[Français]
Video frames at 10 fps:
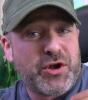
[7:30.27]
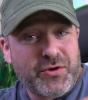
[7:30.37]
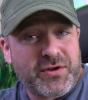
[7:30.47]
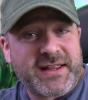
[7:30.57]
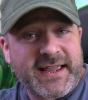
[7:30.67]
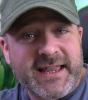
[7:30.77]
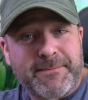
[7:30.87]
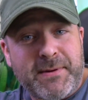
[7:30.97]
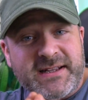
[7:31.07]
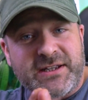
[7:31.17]
Ne
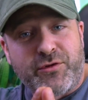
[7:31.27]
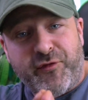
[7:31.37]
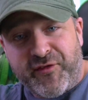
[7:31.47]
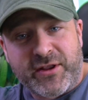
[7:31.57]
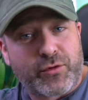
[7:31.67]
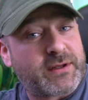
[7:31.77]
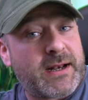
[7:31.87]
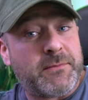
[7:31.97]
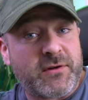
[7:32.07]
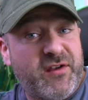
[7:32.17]
t'inquiète pas si tu fais
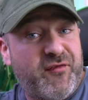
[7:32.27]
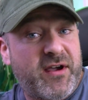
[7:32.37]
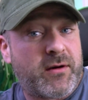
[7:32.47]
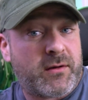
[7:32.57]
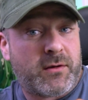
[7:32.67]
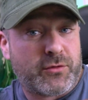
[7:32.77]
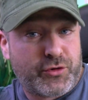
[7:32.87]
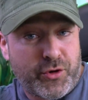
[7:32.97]
totalement différent